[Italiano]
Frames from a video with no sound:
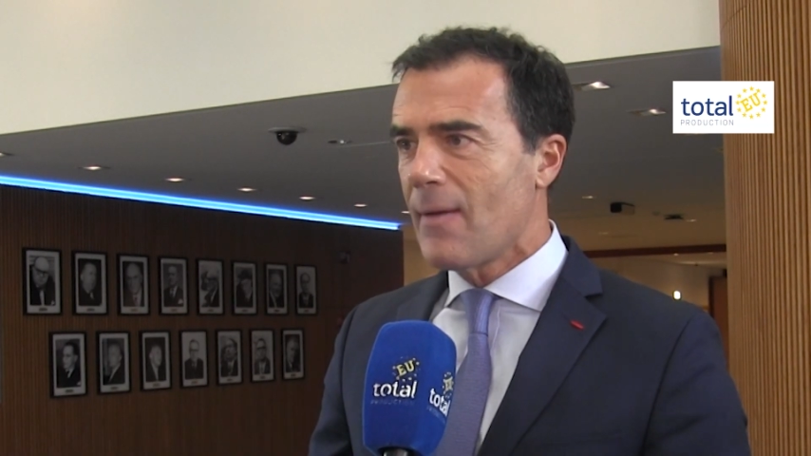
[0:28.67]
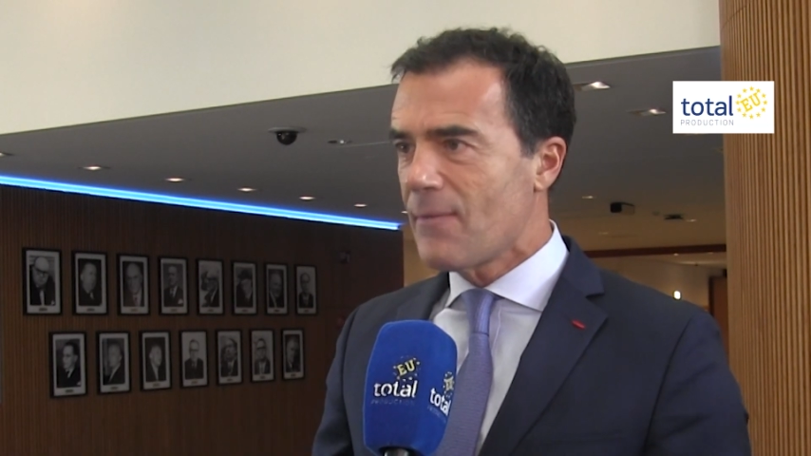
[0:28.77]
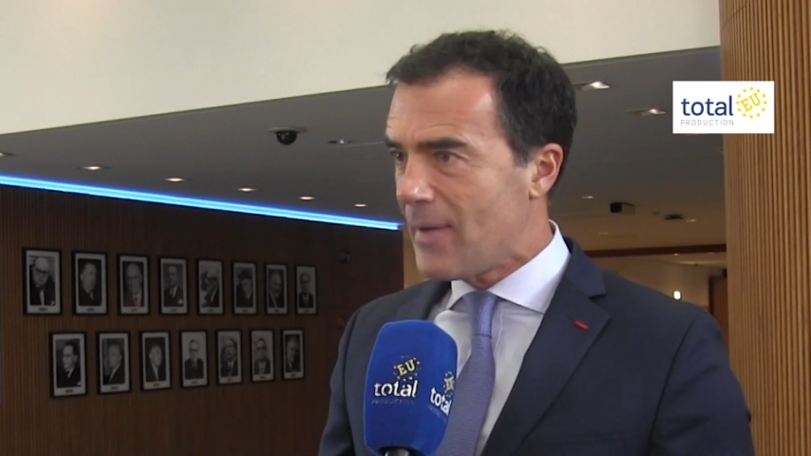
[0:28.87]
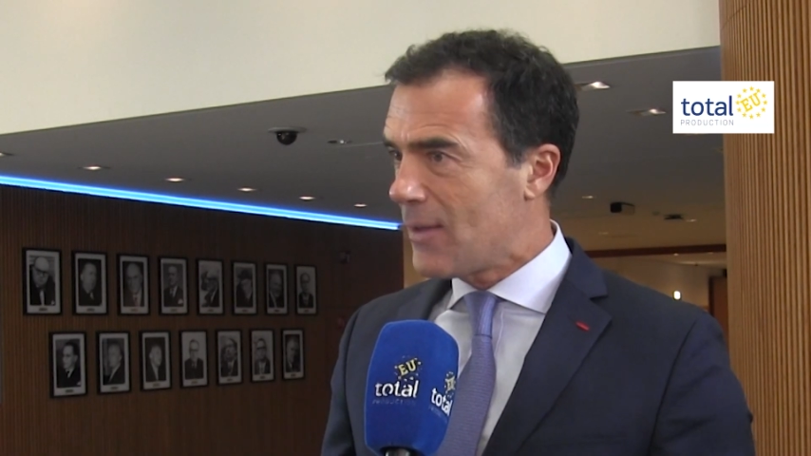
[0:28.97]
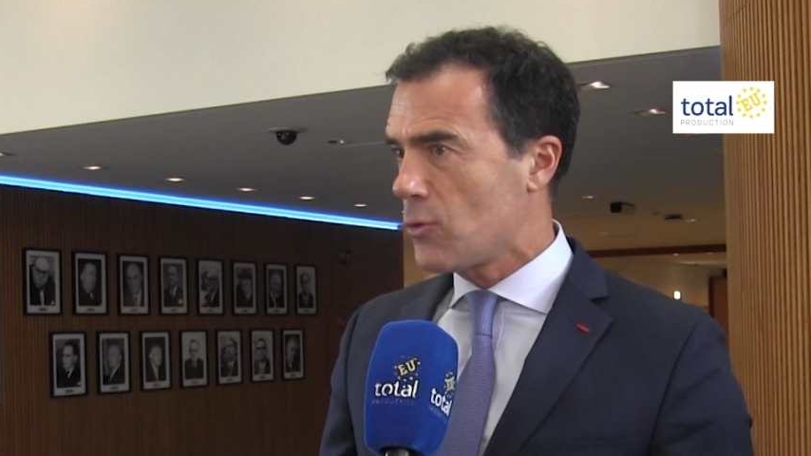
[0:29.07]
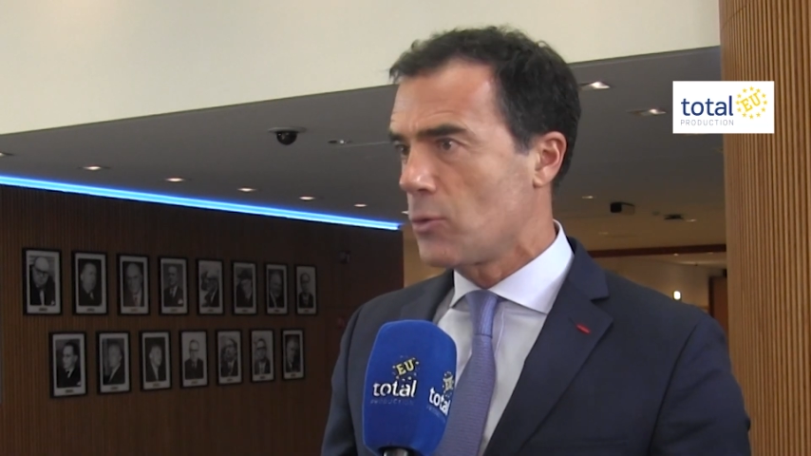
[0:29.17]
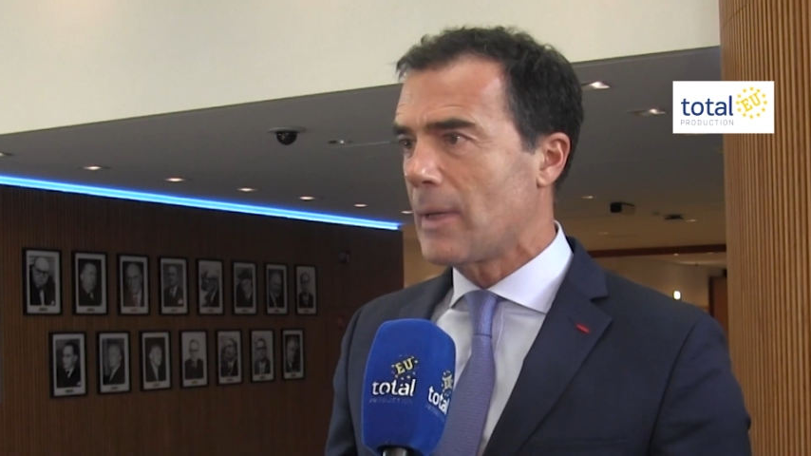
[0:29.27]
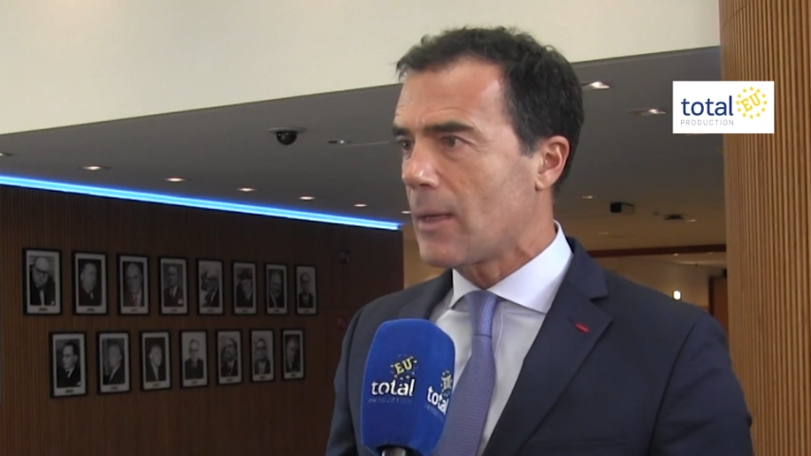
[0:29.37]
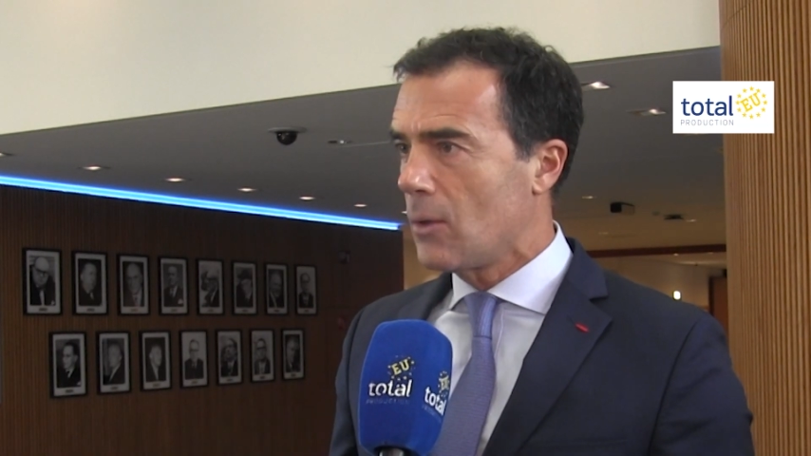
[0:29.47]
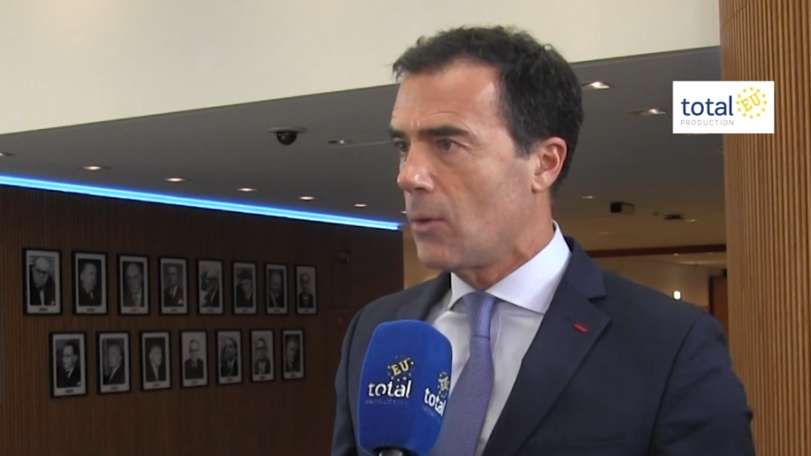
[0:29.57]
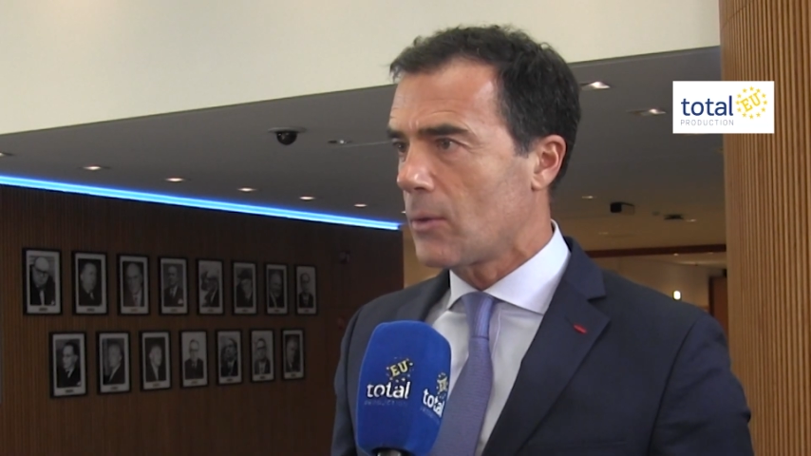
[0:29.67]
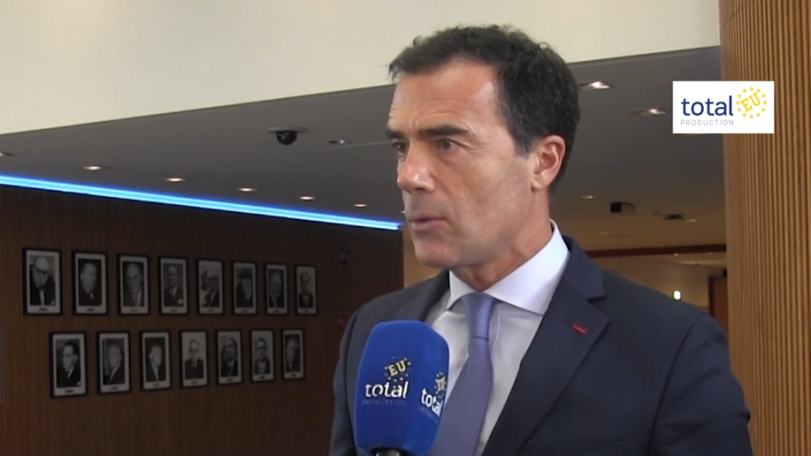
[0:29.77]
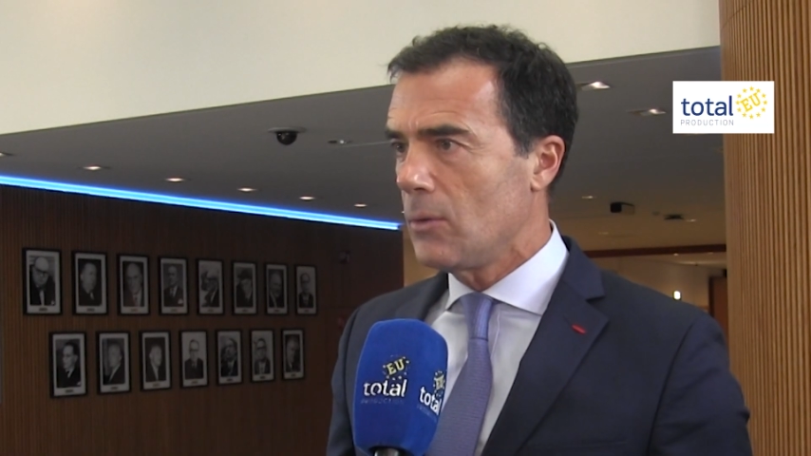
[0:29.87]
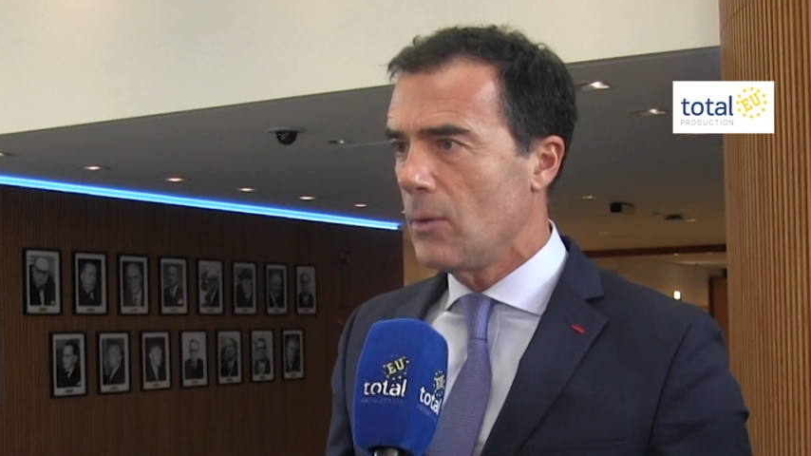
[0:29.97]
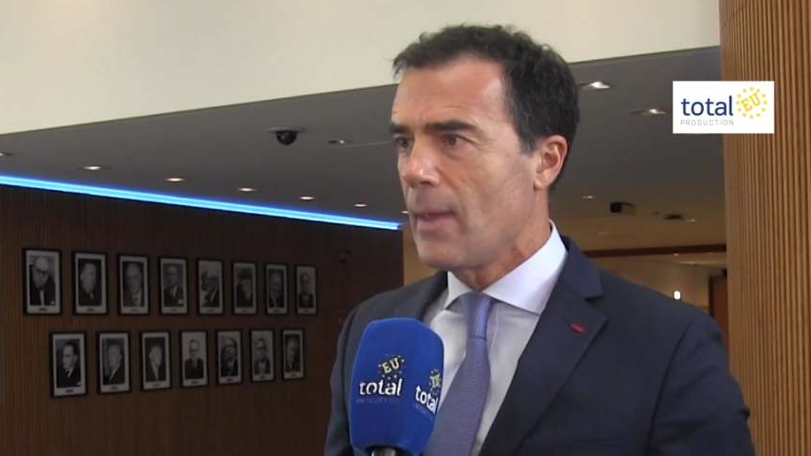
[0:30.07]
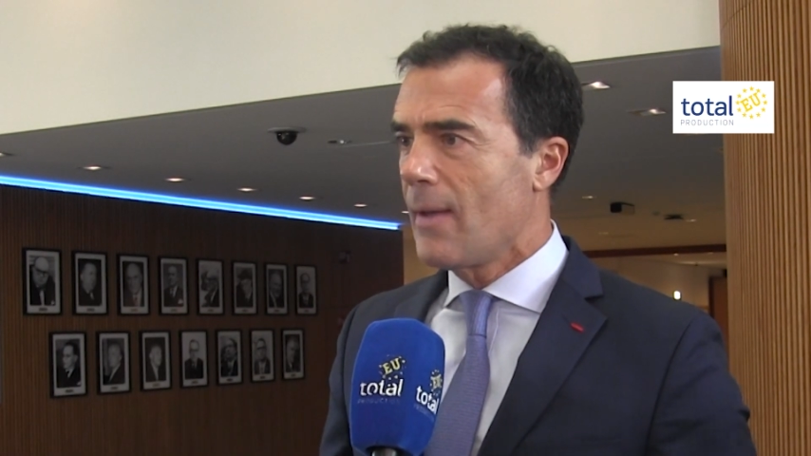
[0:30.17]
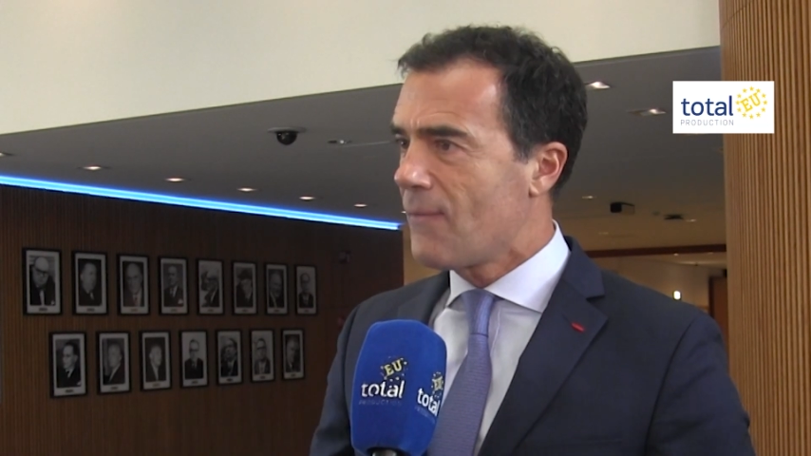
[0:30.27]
facciano un accordo,